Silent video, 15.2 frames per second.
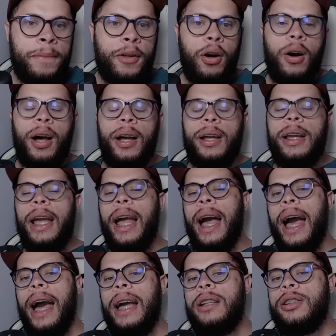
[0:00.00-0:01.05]
Ó,
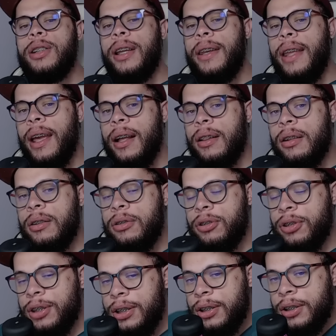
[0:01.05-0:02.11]
as
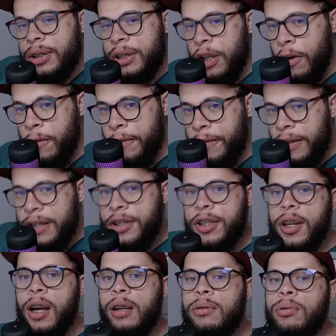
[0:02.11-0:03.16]
janelas estão
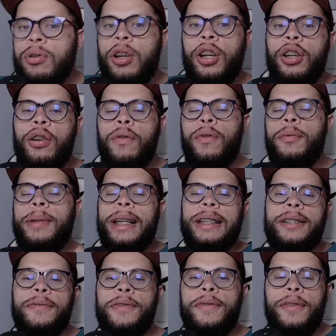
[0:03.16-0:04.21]
fechando e o
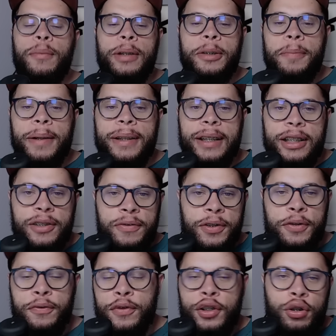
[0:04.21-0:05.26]
Fluminense vive uma expectativa de
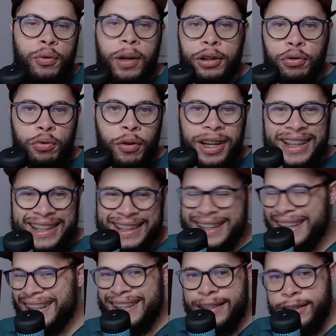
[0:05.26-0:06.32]
24 horas
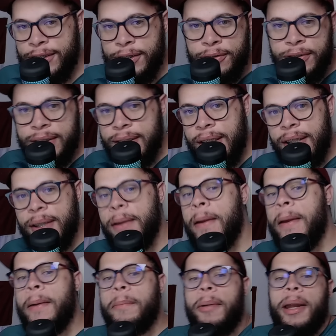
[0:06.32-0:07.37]
decisivas aí
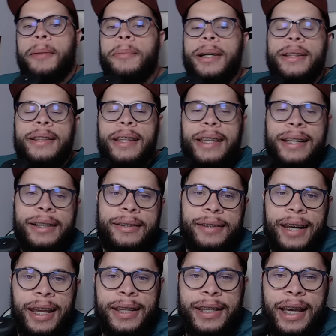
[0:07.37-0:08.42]
para manter
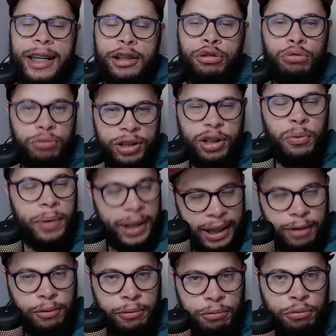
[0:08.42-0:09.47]
André e Aras no seu
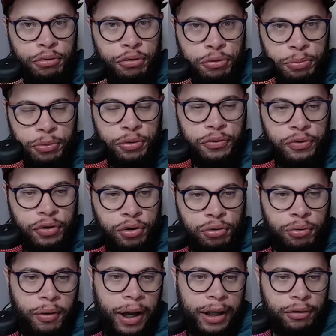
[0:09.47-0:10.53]
elenco em
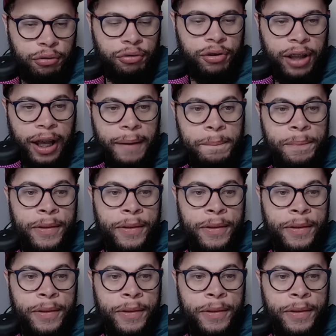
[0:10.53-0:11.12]
2024, tá?